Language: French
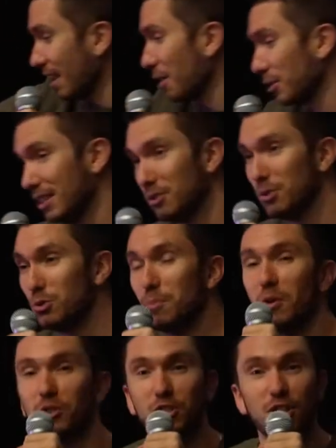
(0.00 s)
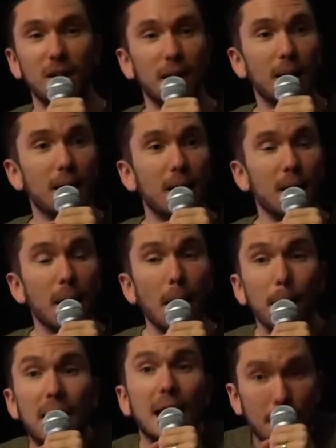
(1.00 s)
est à côté du manche.
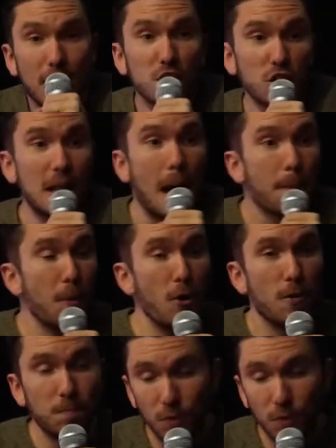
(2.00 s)
Mais imaginez un peu,